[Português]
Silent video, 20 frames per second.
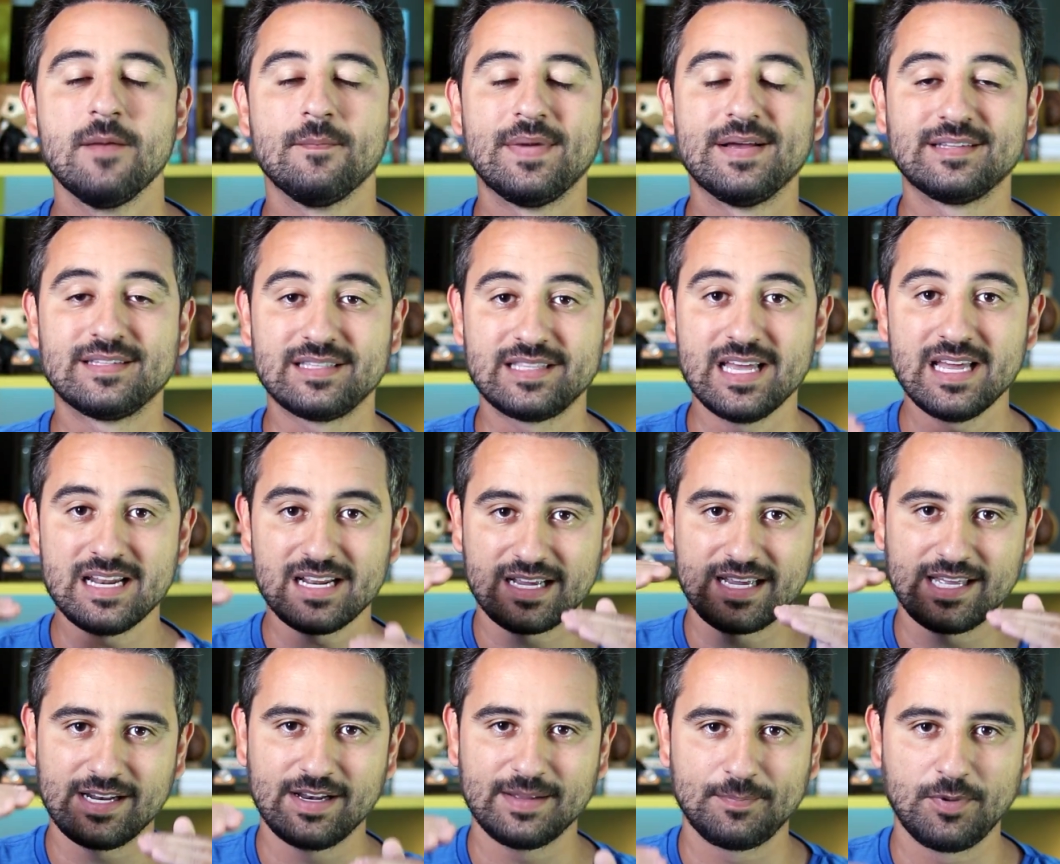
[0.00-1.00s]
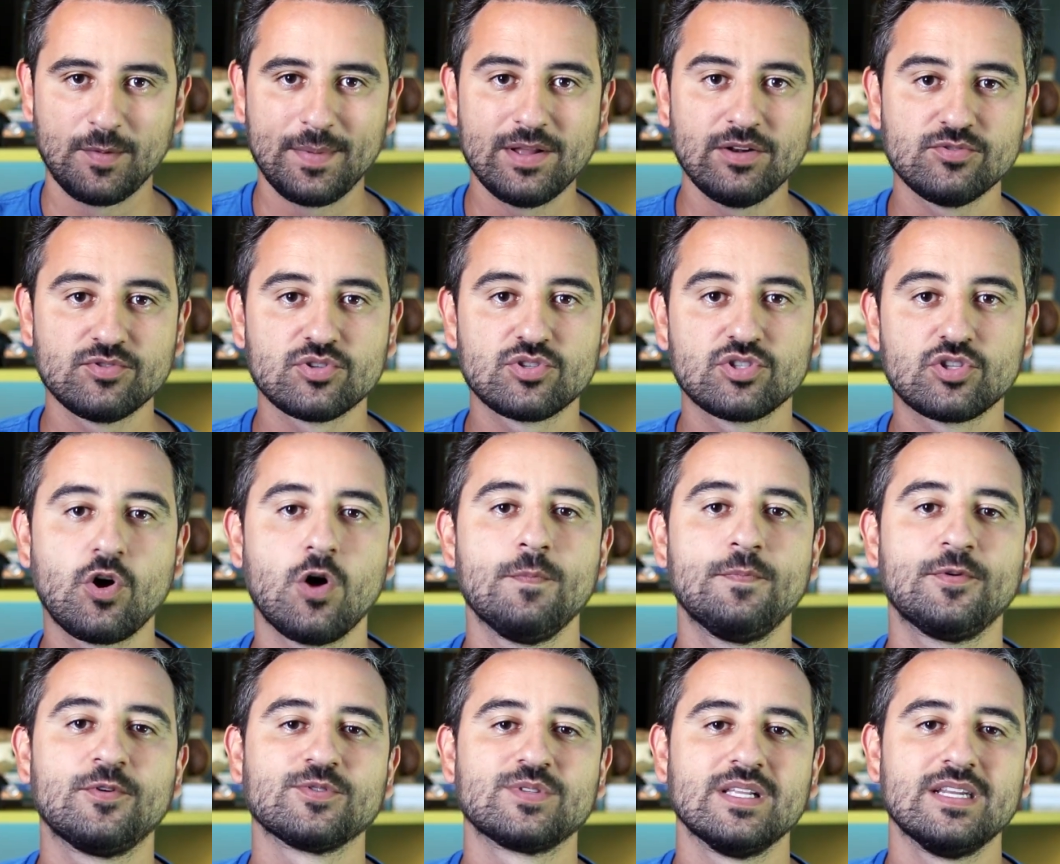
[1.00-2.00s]
mas ter aquilo, pelo menos os
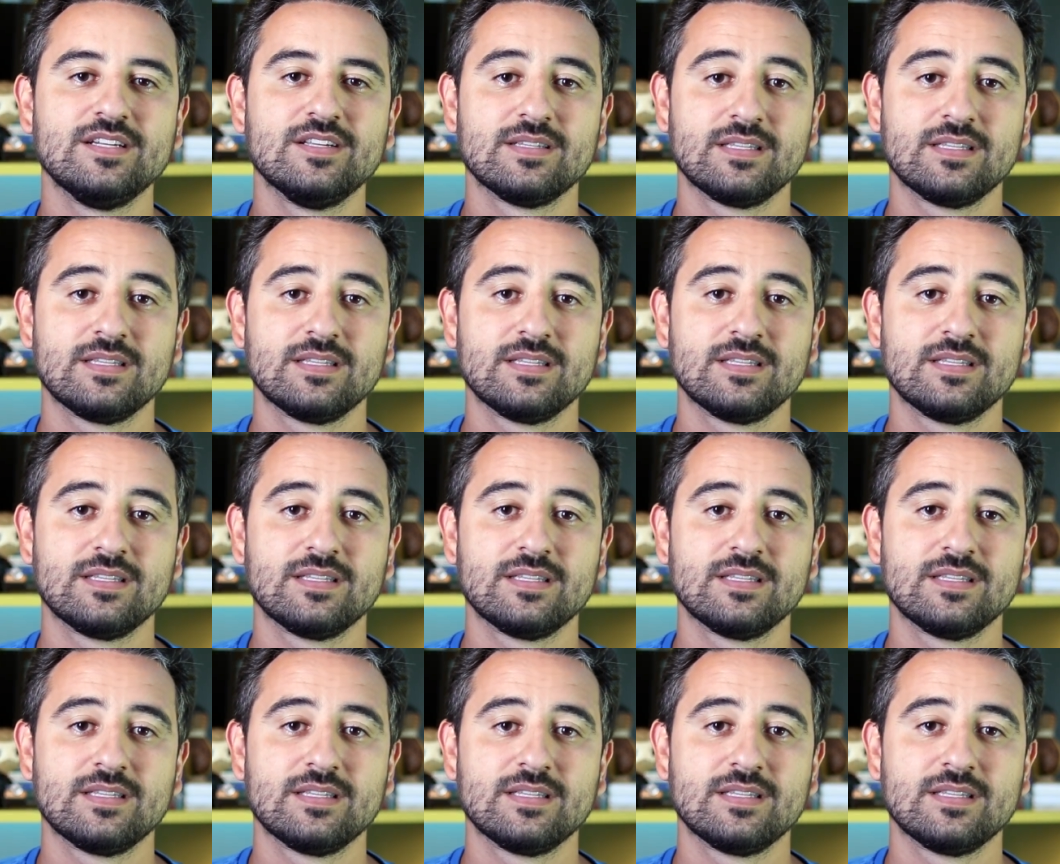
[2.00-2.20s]
tópicos ali